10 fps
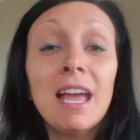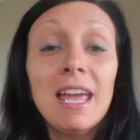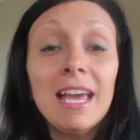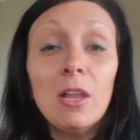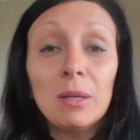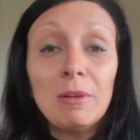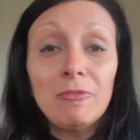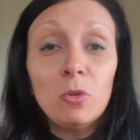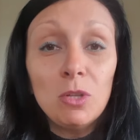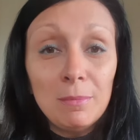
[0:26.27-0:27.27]
E allora mi è
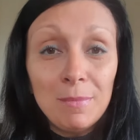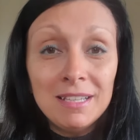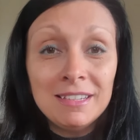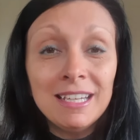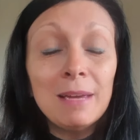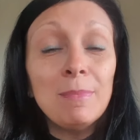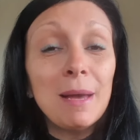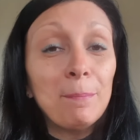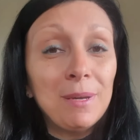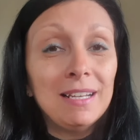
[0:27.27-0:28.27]
venuto in mente che mi è
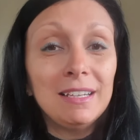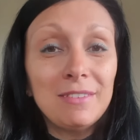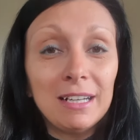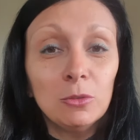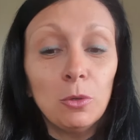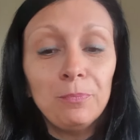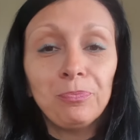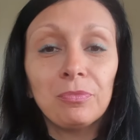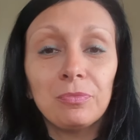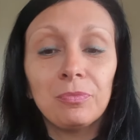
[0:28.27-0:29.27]
appena arrivato